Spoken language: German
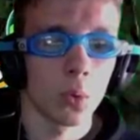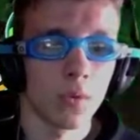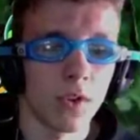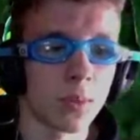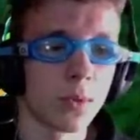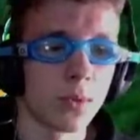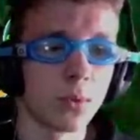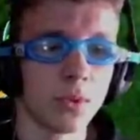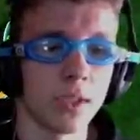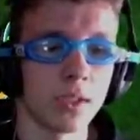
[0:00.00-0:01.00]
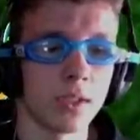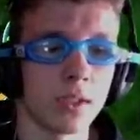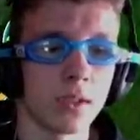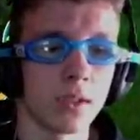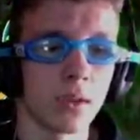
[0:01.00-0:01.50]
Was bist du denn?
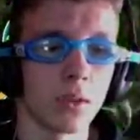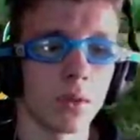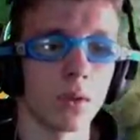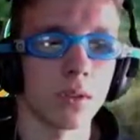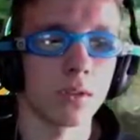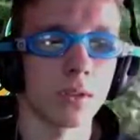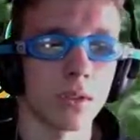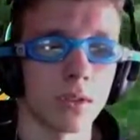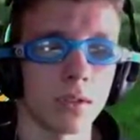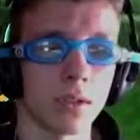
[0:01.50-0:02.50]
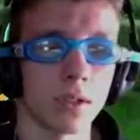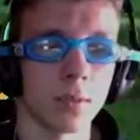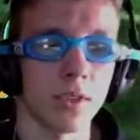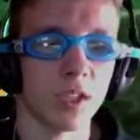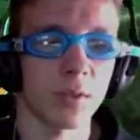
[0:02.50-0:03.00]
Oh Gott, oh Gott, oh Gott, ich
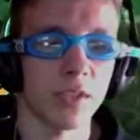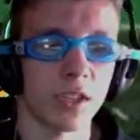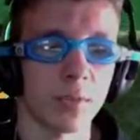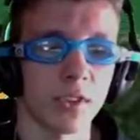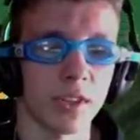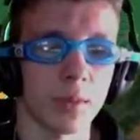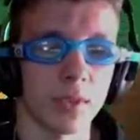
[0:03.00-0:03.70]
bin weg, ich bin weg, ich bin weg. Ich bin